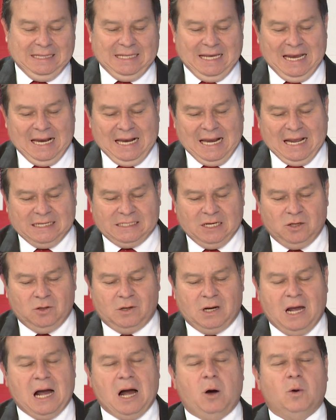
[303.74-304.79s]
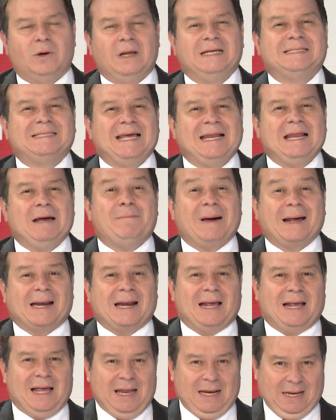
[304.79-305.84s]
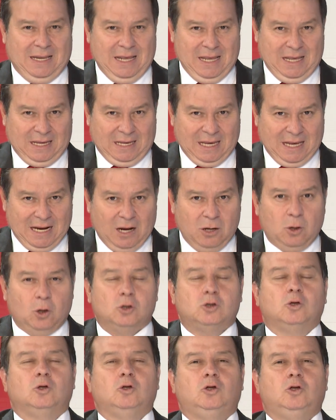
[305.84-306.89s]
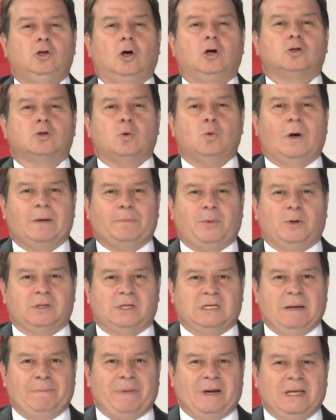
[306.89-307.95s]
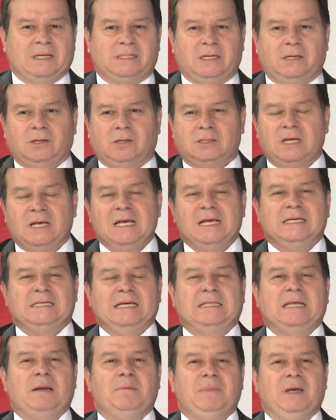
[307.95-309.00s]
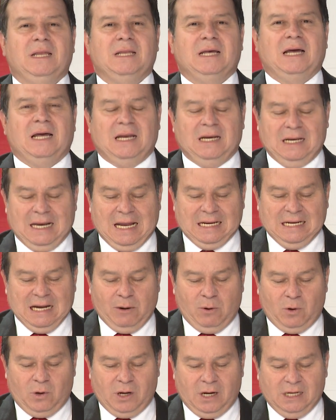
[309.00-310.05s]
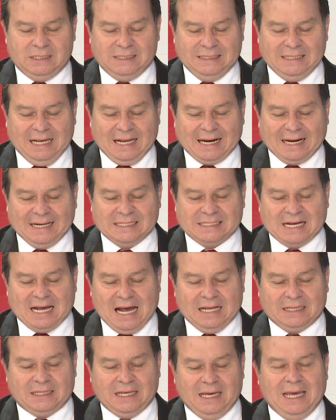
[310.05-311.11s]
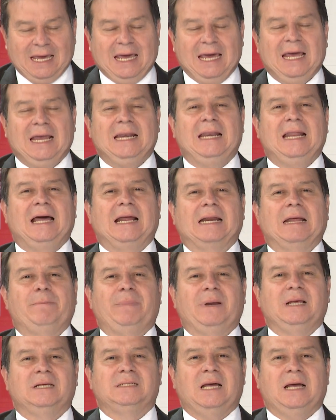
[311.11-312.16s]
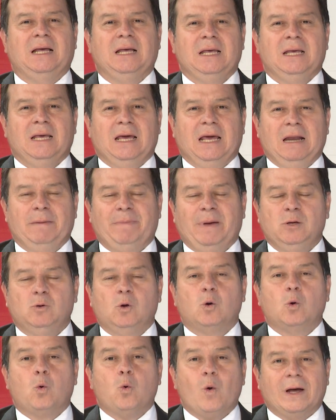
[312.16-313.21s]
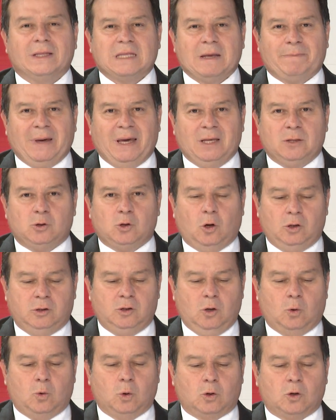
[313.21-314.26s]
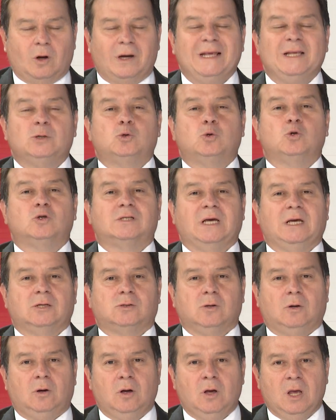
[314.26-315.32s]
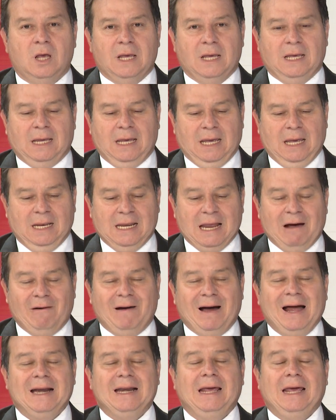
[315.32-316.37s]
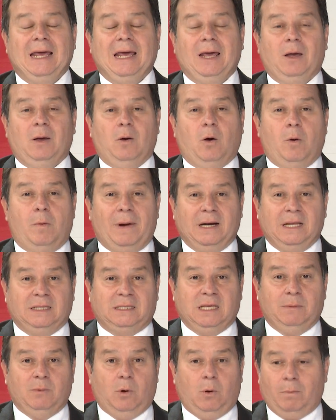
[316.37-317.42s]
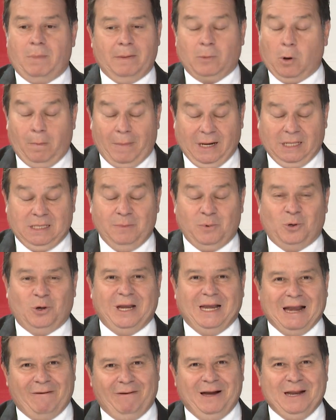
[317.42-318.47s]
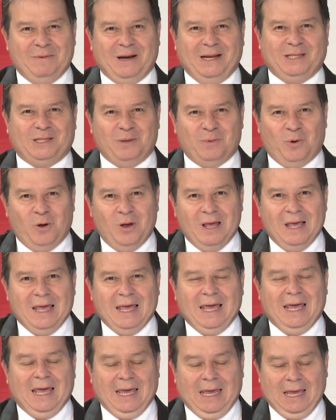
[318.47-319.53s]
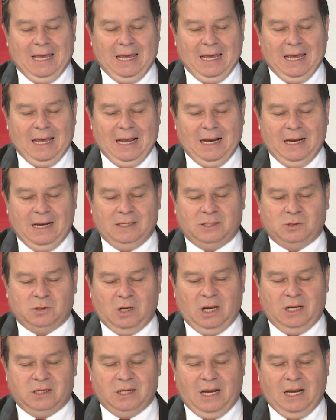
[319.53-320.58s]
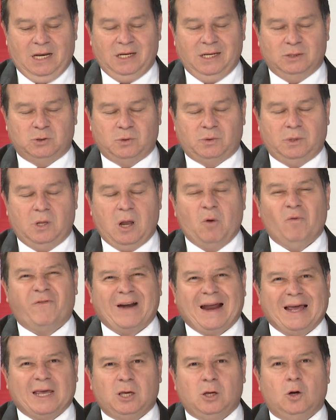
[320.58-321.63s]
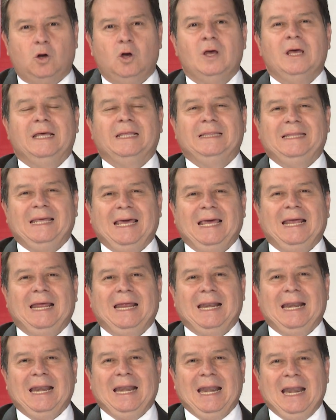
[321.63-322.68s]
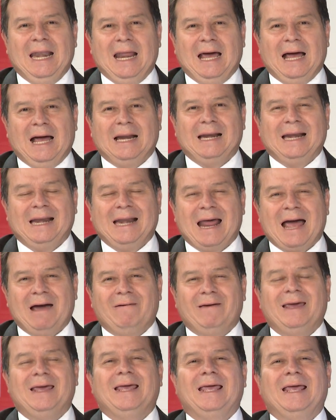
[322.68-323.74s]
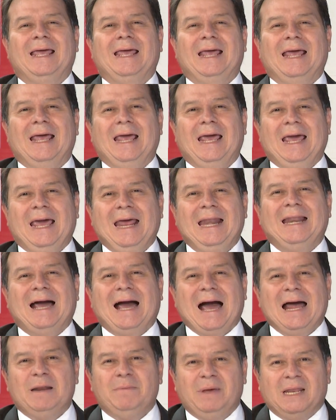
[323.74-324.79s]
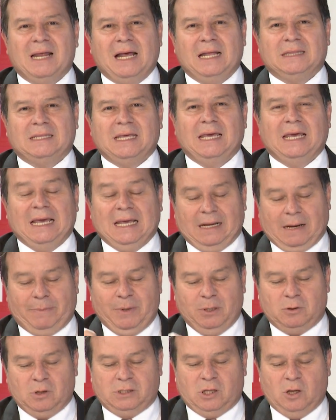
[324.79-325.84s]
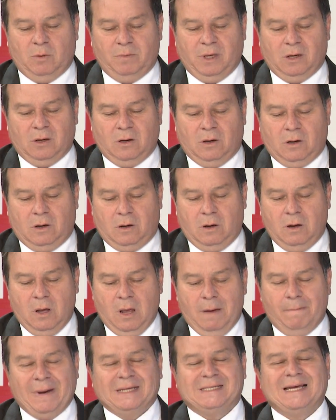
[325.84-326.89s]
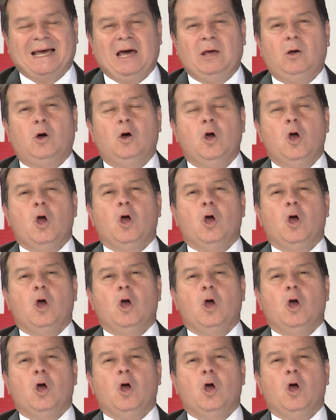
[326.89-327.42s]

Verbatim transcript: de la señora Aura Estela Barragán que eran los dos cuerpos desaparecidos, se terminan las labores de rescate en la represa El Peñol Guatapé, donde ocurrió el insuceso eh, naval eh, o marítimo, no marítimo, ni naval ni marítimo, eh, el, el naufragio de la nave El Almirante, repito, este domingo pasado,